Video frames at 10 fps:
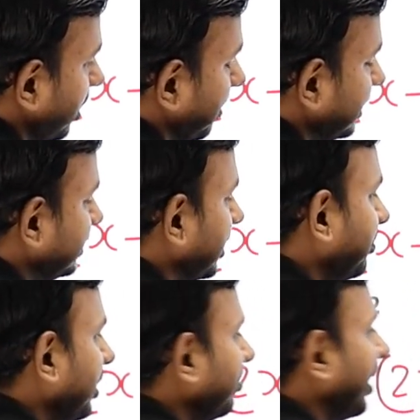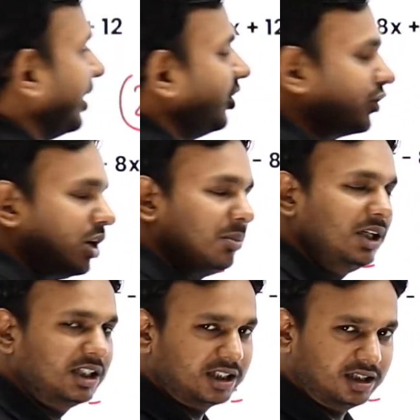भाई जब भी माइनस कॉमन
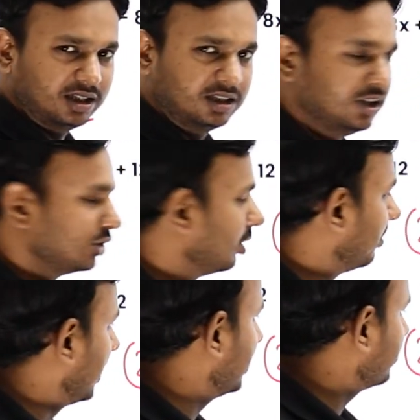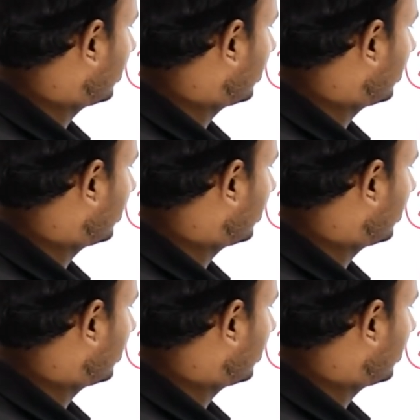लेते हैं ना तो माइनस